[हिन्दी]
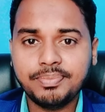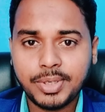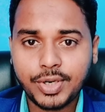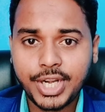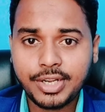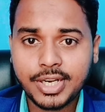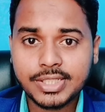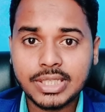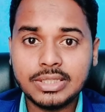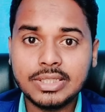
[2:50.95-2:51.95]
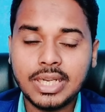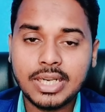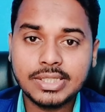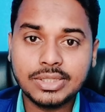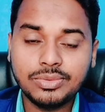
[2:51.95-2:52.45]
पॉकेट खर्चा
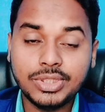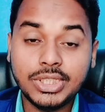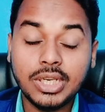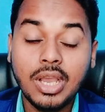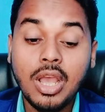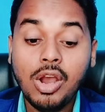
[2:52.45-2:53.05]
निकालना ज़रूरी है